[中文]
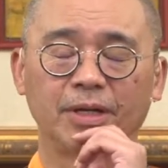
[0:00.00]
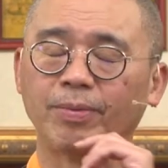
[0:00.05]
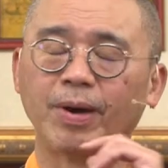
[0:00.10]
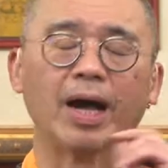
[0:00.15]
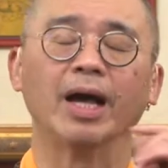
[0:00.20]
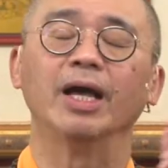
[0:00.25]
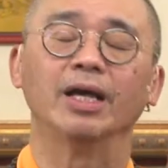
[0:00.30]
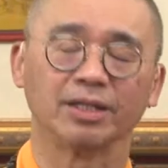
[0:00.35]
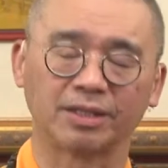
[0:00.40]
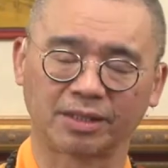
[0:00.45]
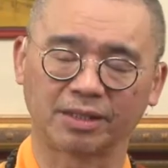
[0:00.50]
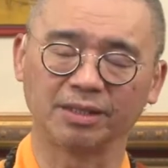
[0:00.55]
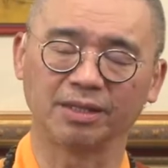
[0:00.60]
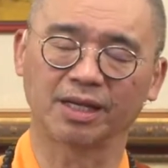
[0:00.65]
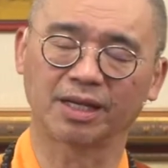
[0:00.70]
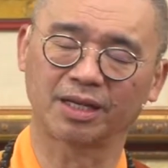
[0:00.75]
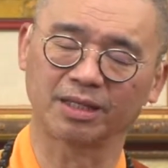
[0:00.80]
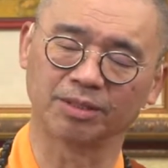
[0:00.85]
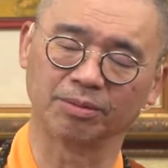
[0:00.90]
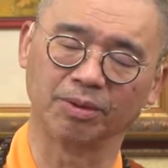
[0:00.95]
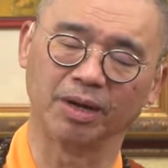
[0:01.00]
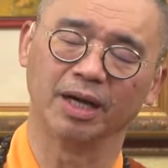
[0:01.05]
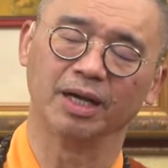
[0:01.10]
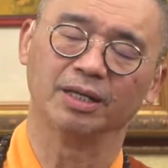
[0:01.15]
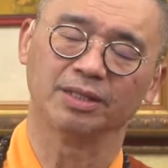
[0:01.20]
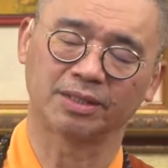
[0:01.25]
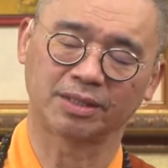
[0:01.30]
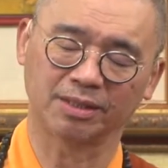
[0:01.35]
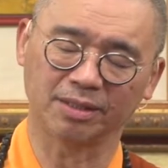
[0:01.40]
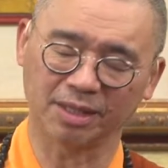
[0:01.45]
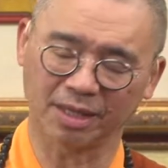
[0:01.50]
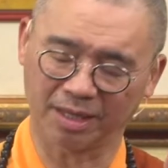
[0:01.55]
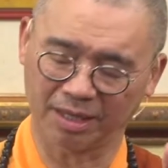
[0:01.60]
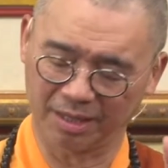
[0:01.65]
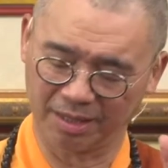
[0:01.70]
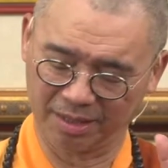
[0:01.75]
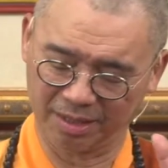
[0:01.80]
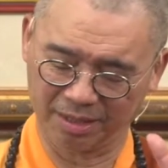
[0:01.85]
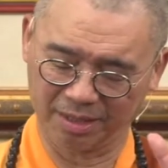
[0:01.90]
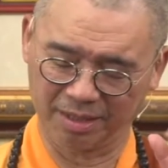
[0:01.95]
不是那个什么，是那
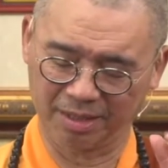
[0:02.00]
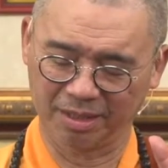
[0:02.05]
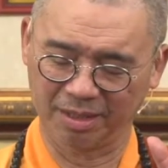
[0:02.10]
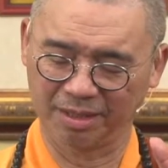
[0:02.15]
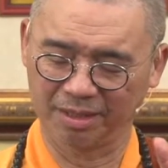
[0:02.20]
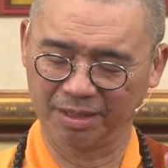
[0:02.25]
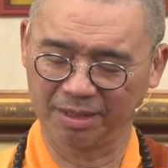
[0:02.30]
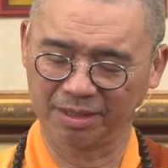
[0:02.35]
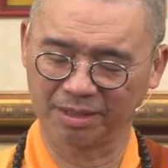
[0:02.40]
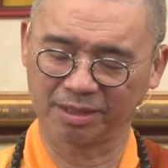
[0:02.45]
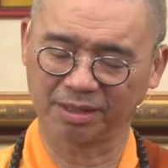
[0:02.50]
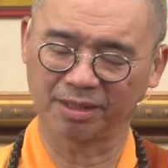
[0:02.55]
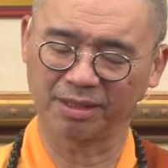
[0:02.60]
个